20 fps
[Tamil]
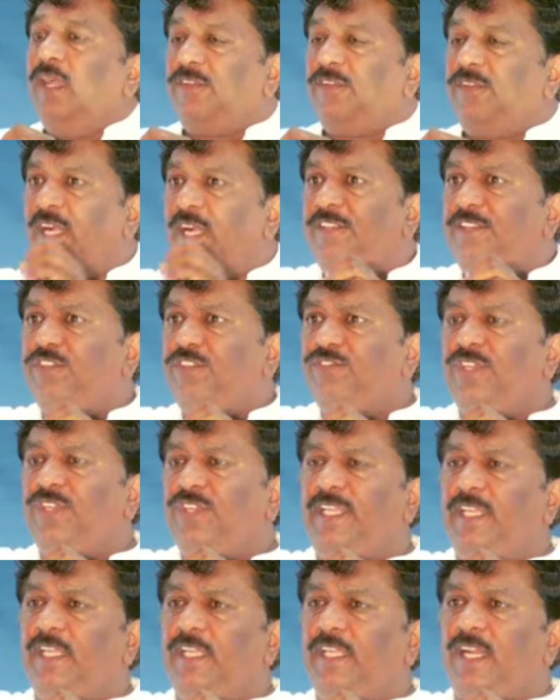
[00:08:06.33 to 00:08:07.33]
அவர் அழைத்து
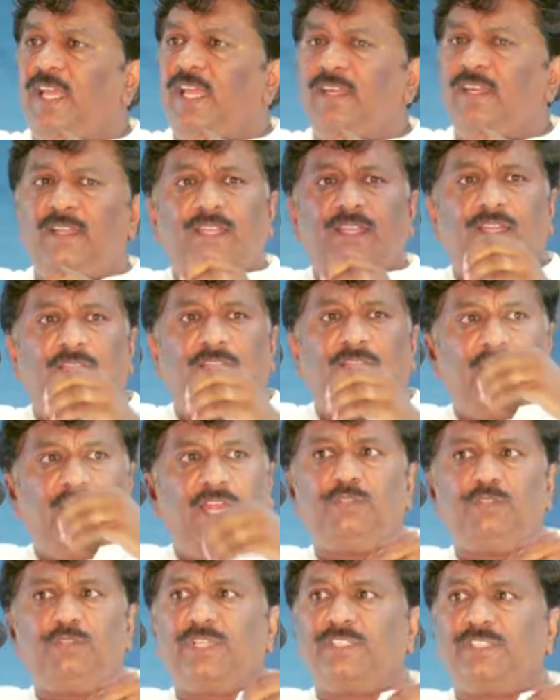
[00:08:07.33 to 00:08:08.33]
செல்கிறார்
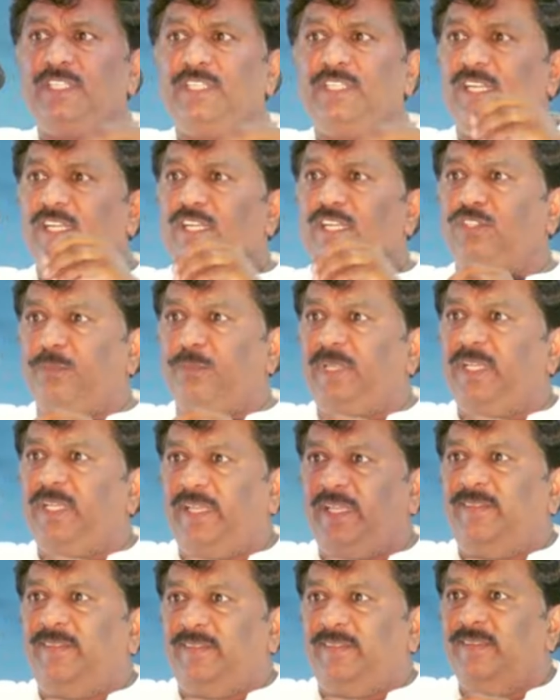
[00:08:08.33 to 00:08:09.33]
நானும் சத்தியஞான
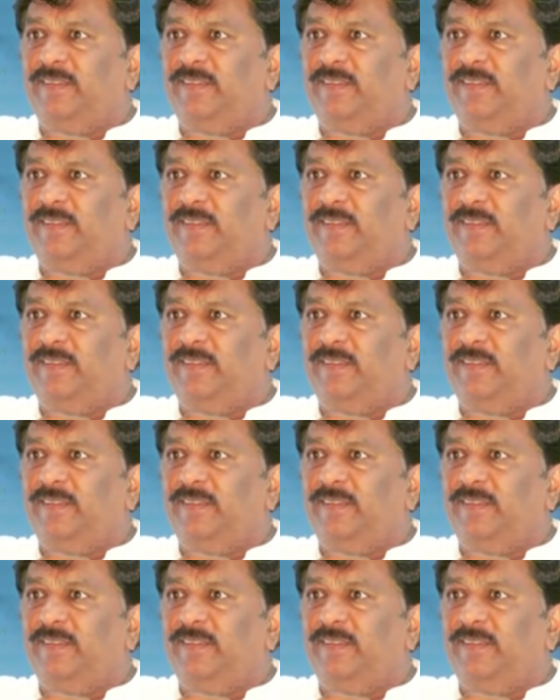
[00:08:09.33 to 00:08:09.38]
சபையை